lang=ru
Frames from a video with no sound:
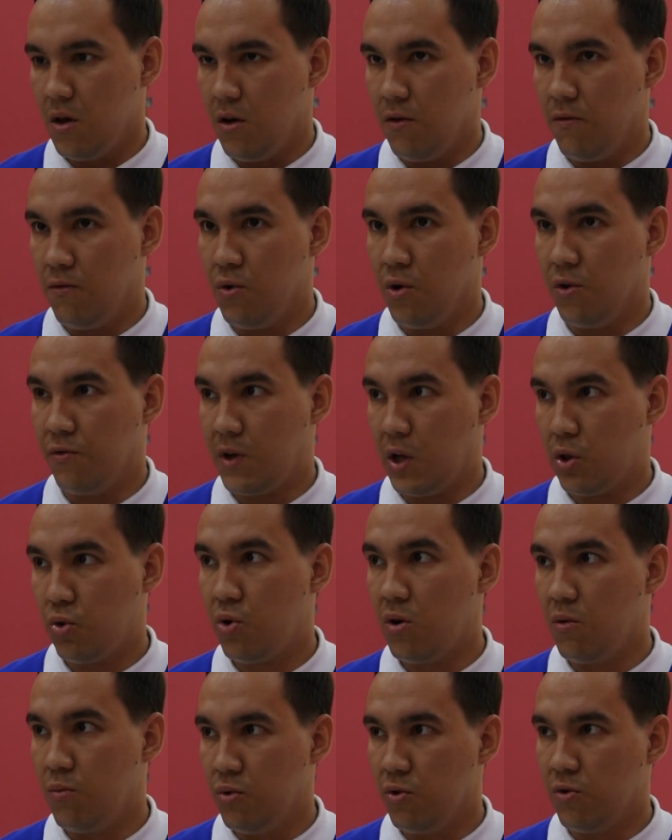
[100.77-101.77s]
вот, в
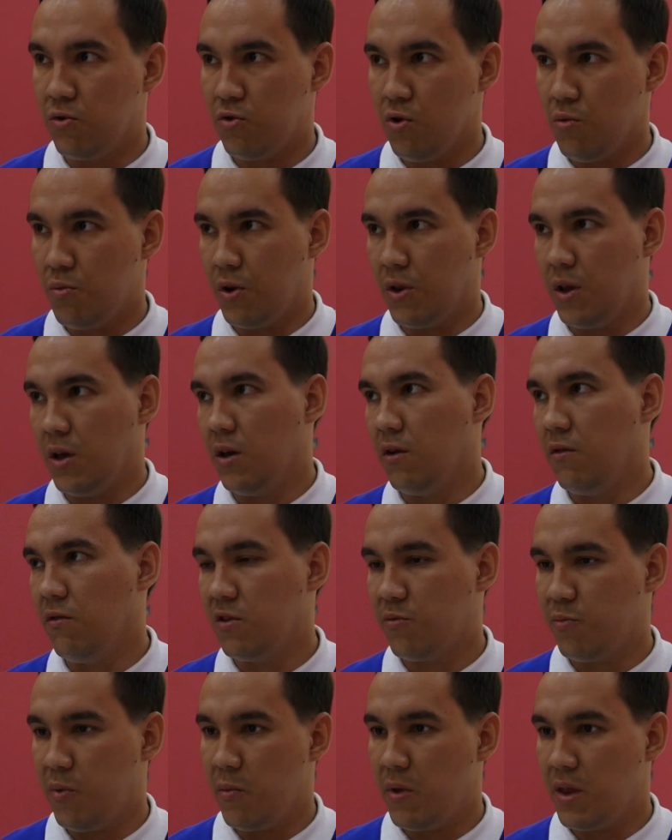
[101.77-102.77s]
которой будут собраны
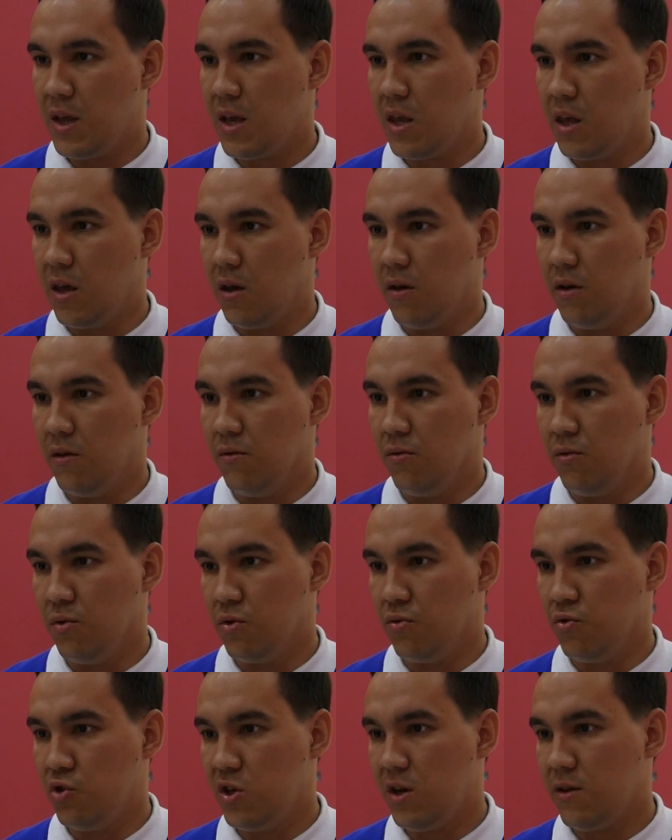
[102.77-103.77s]
воспоминания вот,
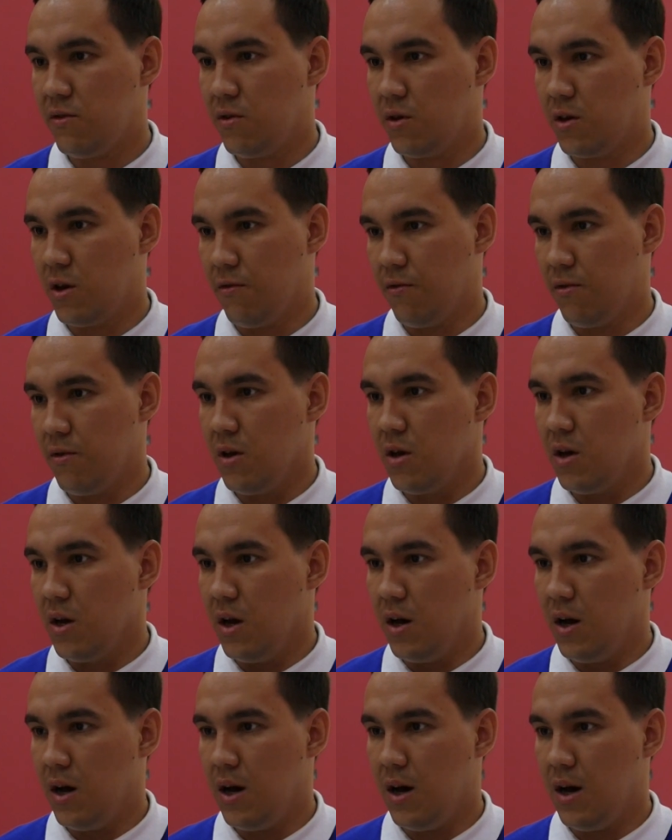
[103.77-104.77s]
участников
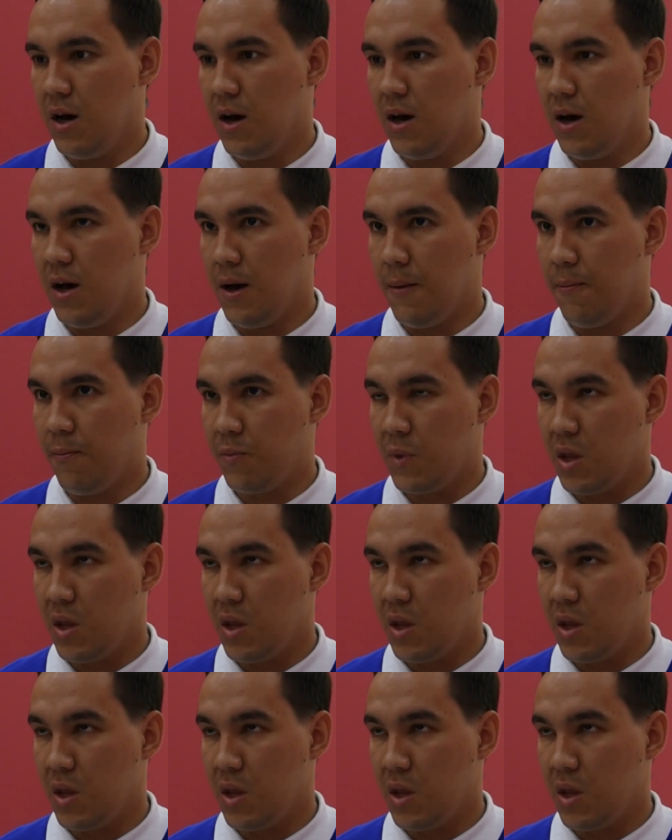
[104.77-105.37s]
Э,